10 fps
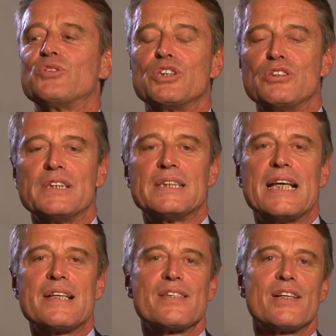o ci
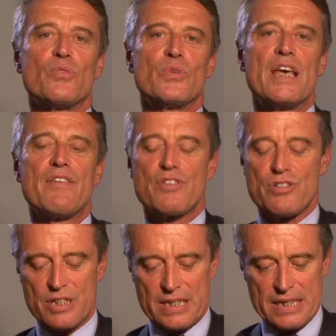dovesse essere un
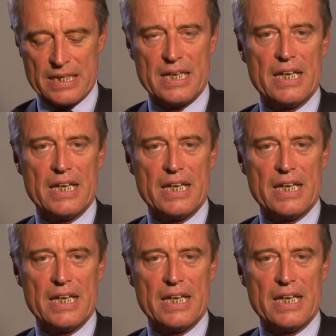deficit,